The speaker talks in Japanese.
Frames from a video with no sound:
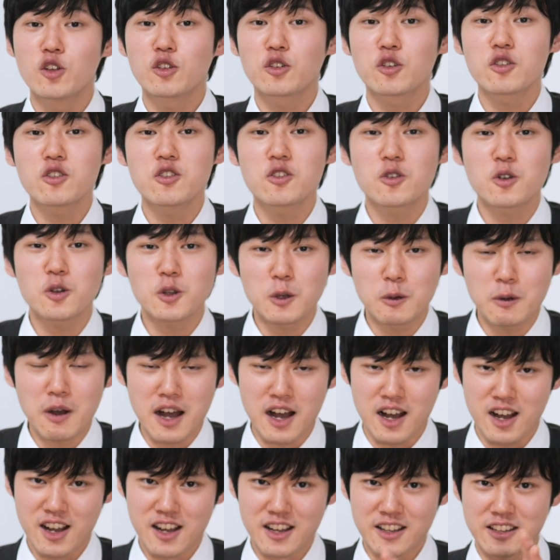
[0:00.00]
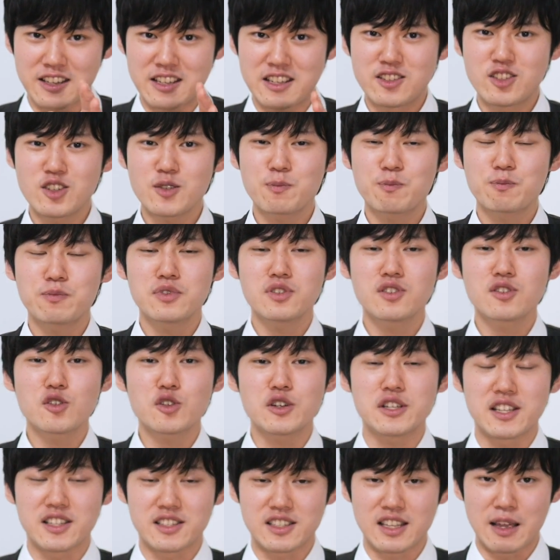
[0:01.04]
ということは20分後
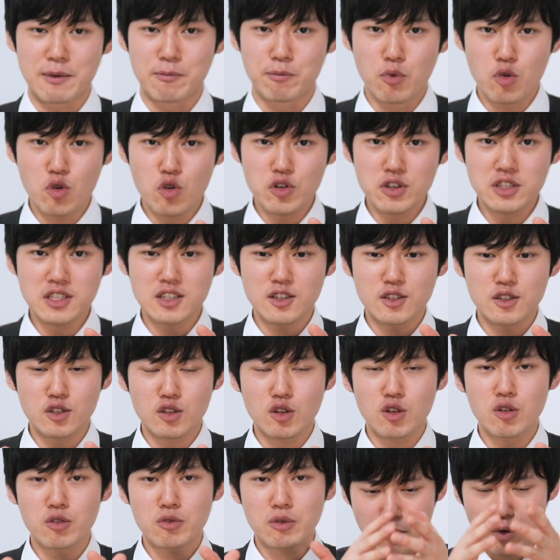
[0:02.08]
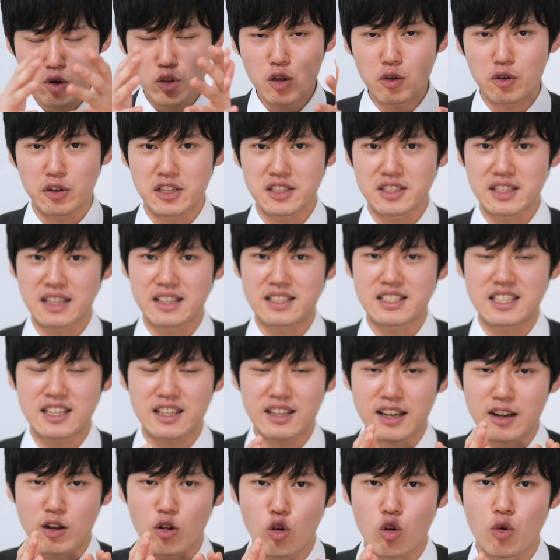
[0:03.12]
にですねもう一度そのものをですねしっ
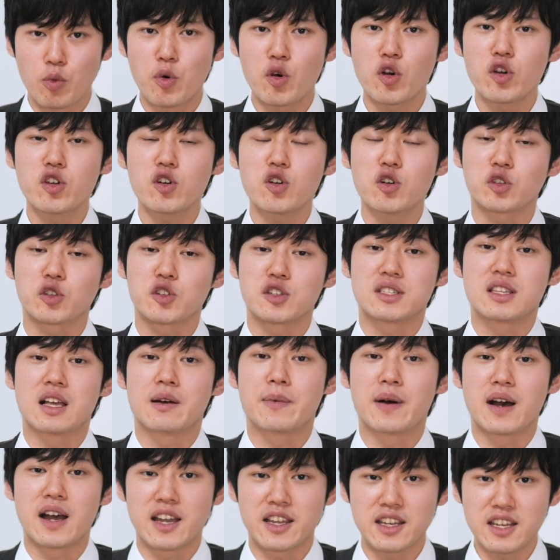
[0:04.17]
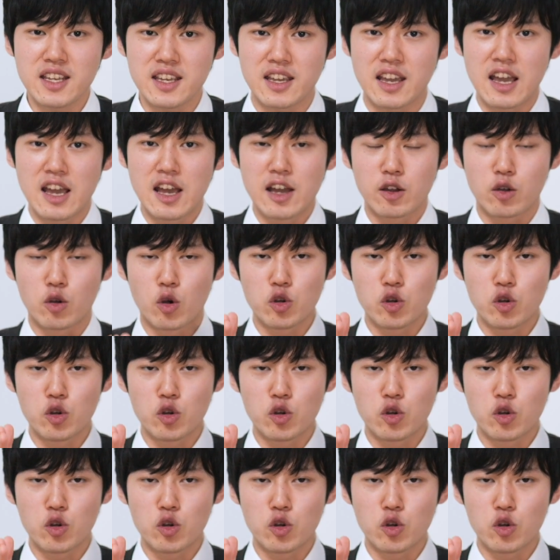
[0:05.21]
かり覚えようとした場合に